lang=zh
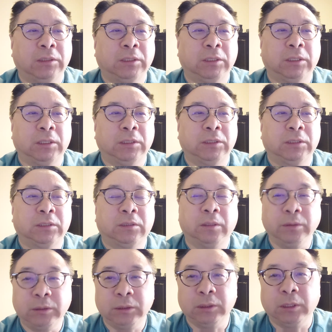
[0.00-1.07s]
这个
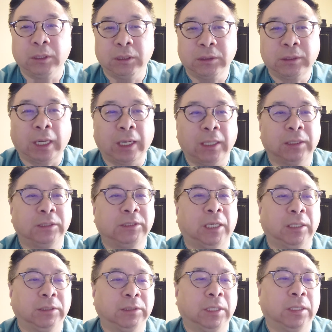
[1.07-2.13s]
投资。 大概的
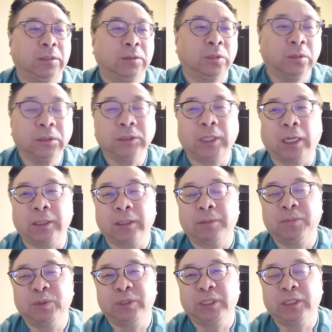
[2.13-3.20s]
讲一下，通常呢，
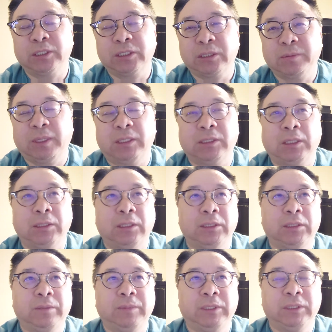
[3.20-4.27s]
目前市面上的
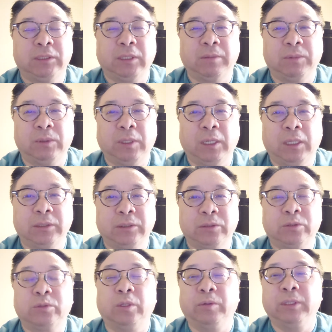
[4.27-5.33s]
移民项目啊，就
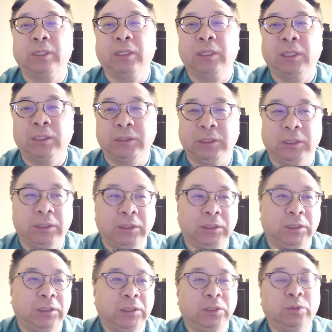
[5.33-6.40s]
是所谓的这个
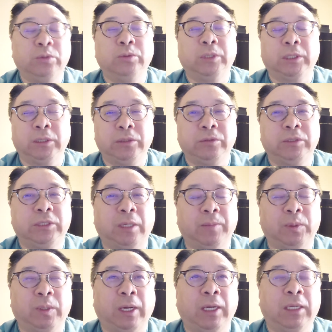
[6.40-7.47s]
E 二 的移居项
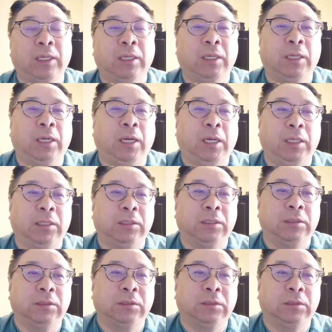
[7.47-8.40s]
目啊，啊，